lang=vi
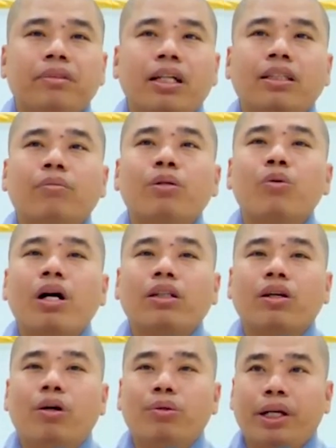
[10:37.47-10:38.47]
ở trong cái quốc
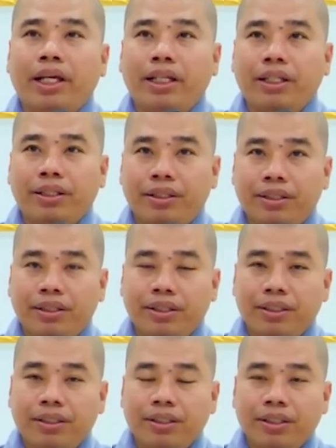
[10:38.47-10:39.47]
độ này,
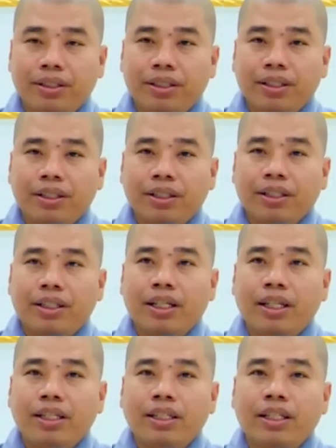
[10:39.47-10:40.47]

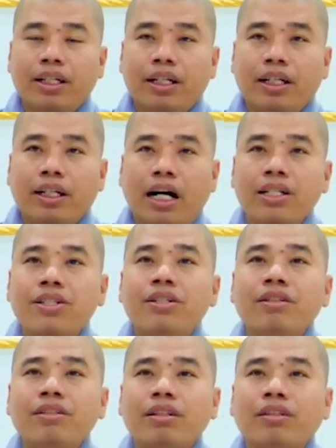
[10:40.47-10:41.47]
khi khởi
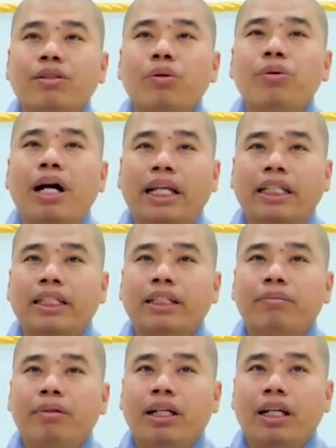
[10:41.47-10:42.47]
xướng sự tu hành
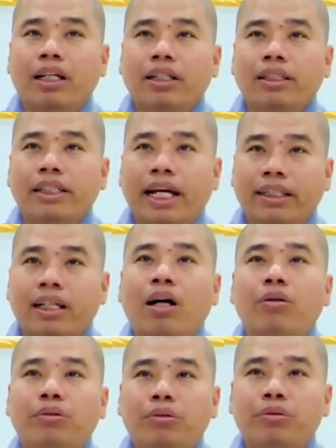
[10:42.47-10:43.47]
thì mình là người dẫn
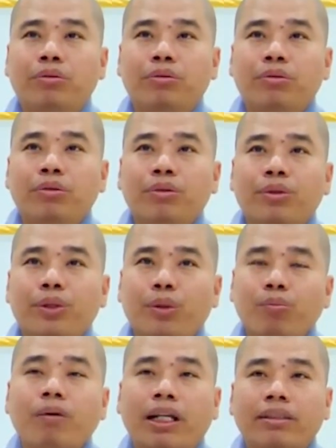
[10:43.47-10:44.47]
đầu
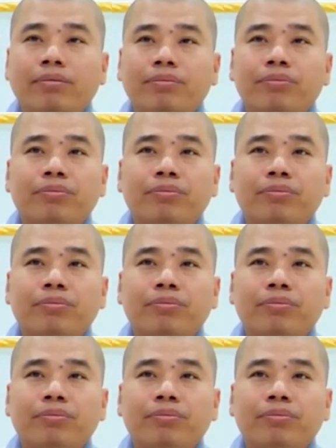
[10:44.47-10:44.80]
dũng mạnh,